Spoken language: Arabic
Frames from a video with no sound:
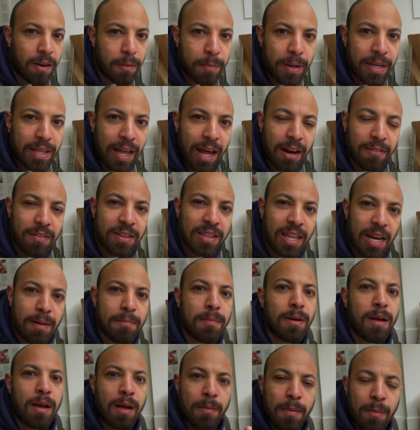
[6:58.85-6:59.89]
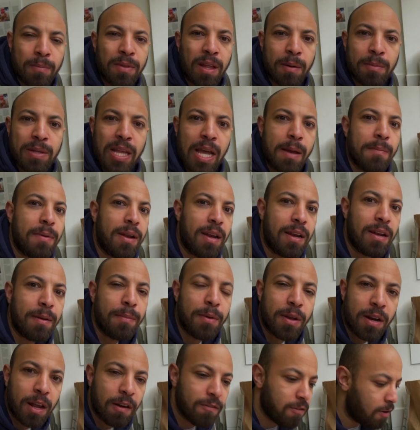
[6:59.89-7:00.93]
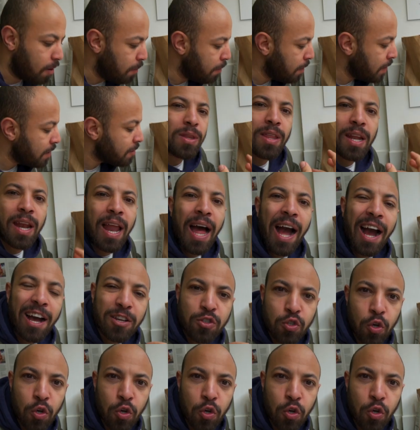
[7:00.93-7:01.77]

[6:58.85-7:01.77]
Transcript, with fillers: البيت عارف انت لما مامتك بتعمل برجر في البيت تطلع حاجه